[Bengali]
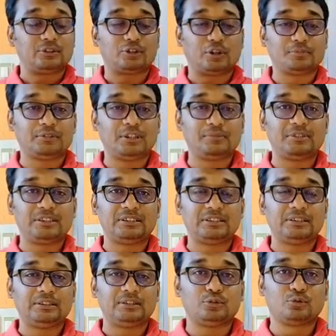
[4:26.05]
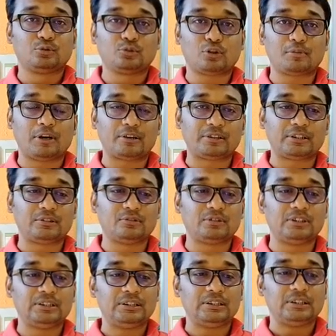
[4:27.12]
সবচেয়ে বেশি উত্তর ভারতের
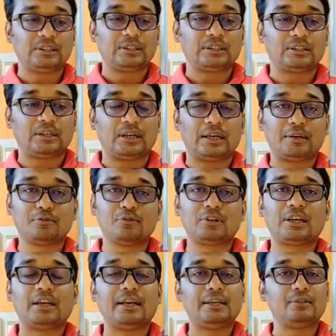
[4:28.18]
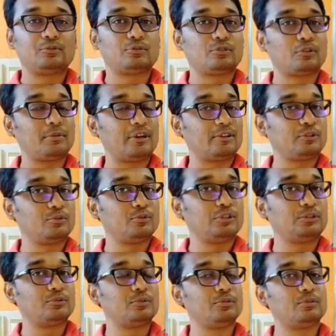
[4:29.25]
নদী এবং এই উত্তর ভারতের
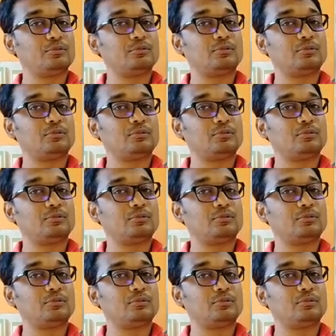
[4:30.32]
নদীগুলো